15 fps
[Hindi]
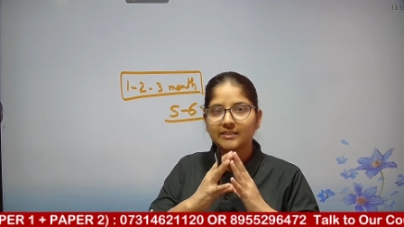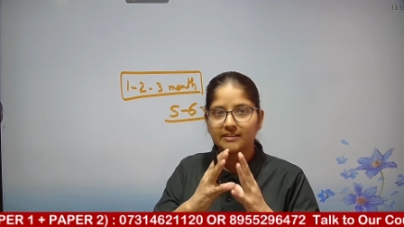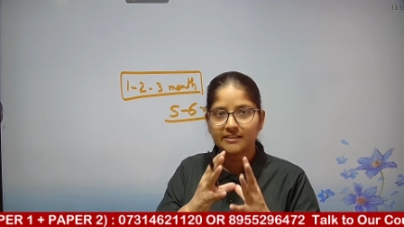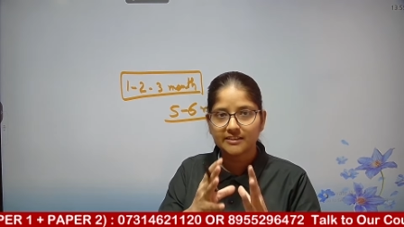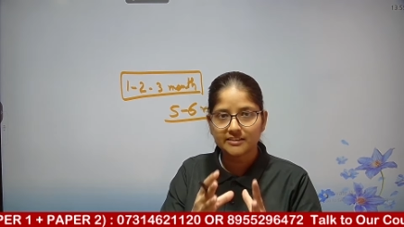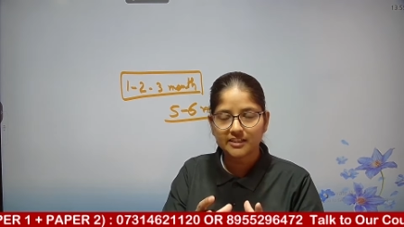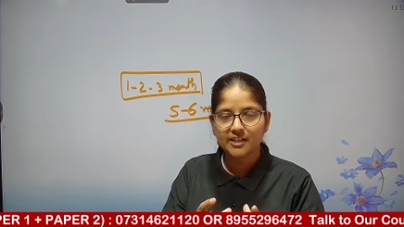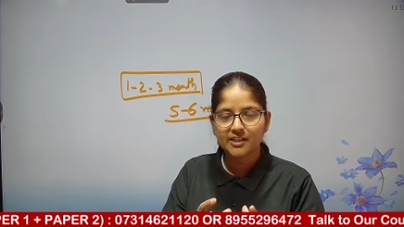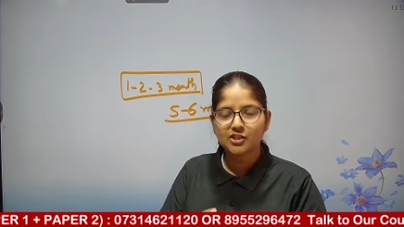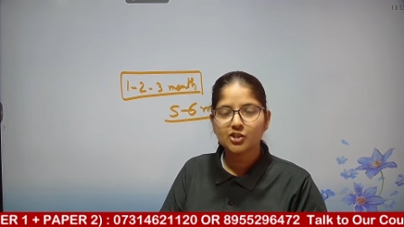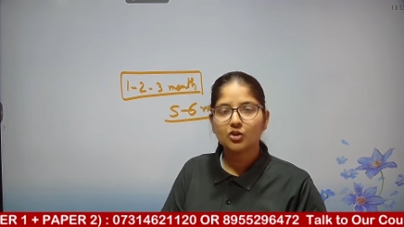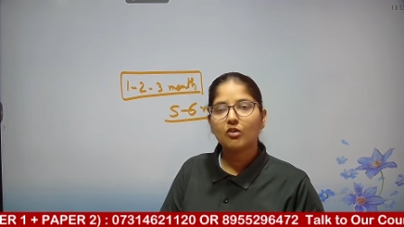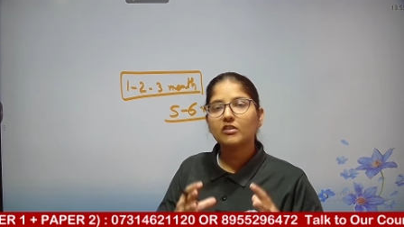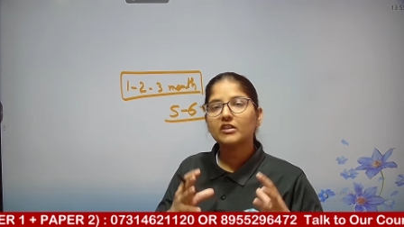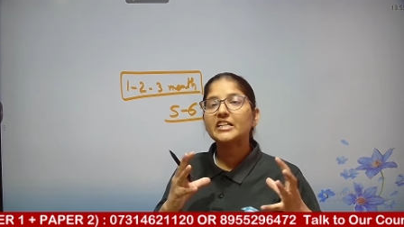रिसर्च
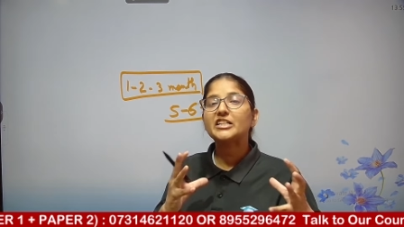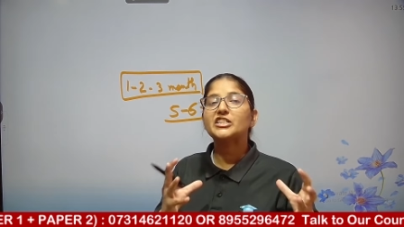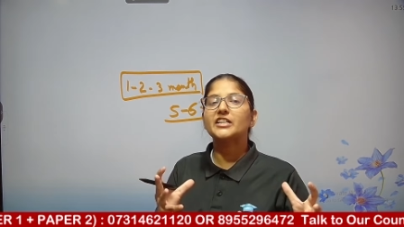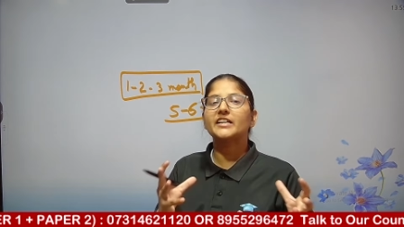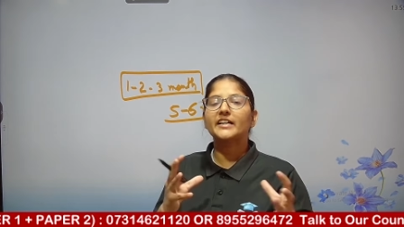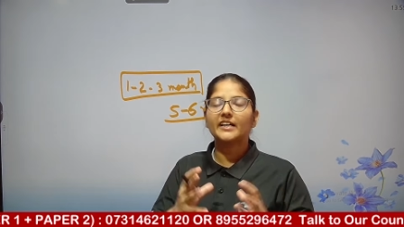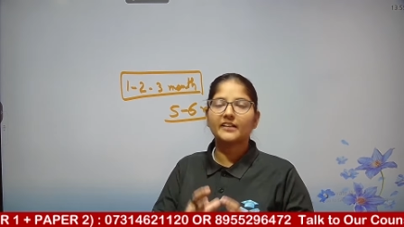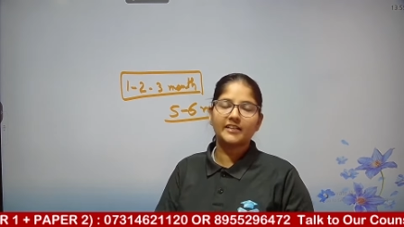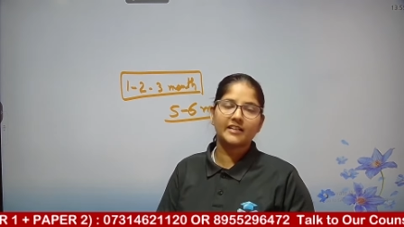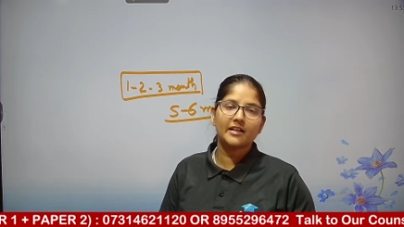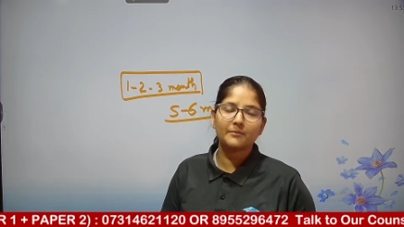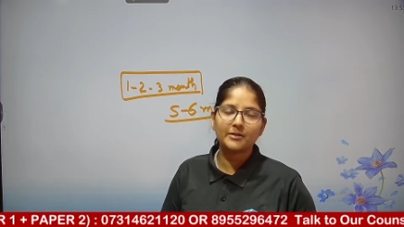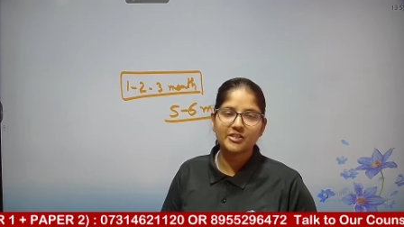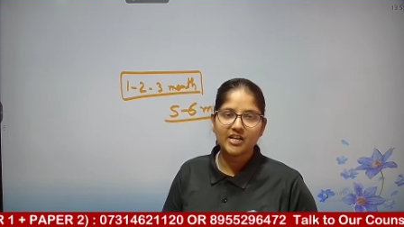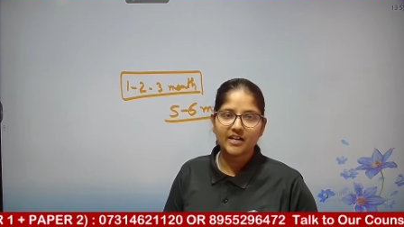और टीचिंग के अधीना
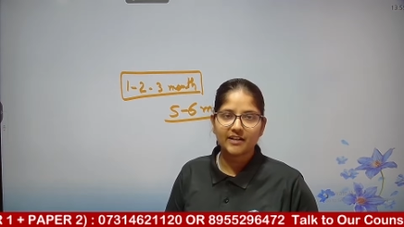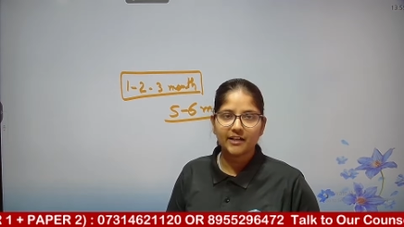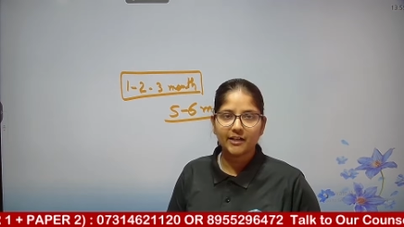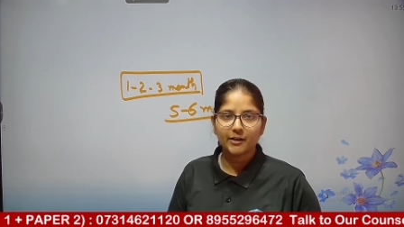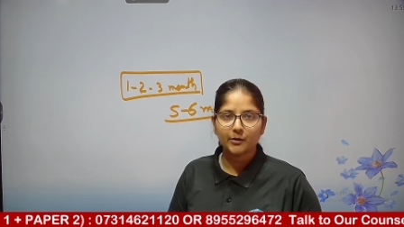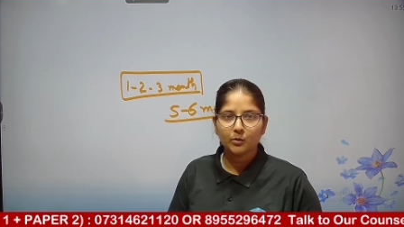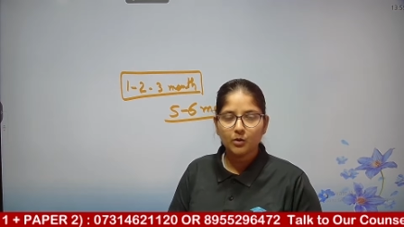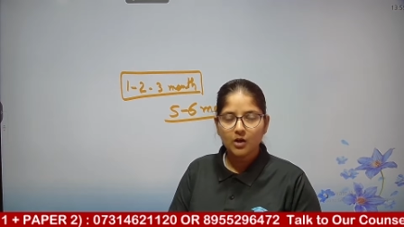में जा रहे हो